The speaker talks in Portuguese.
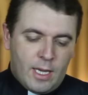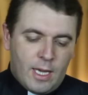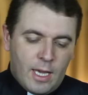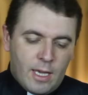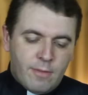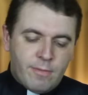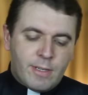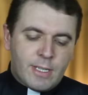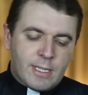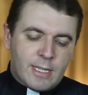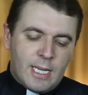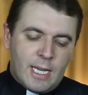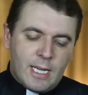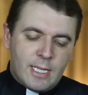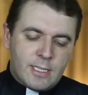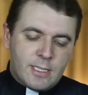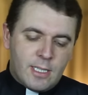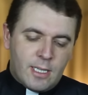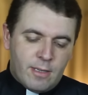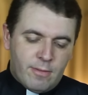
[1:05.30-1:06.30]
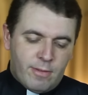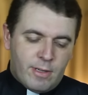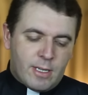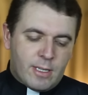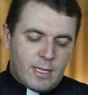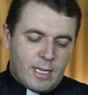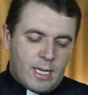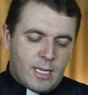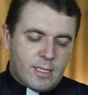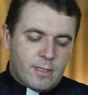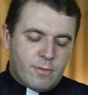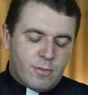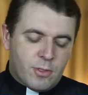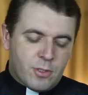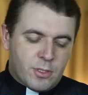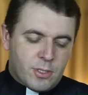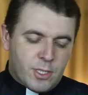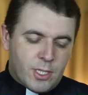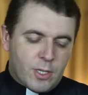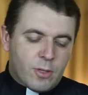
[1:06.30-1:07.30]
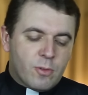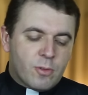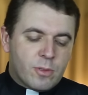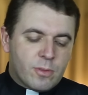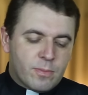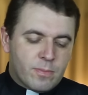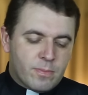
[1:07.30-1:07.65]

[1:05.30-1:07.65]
Em verdade, em verdade vos digo: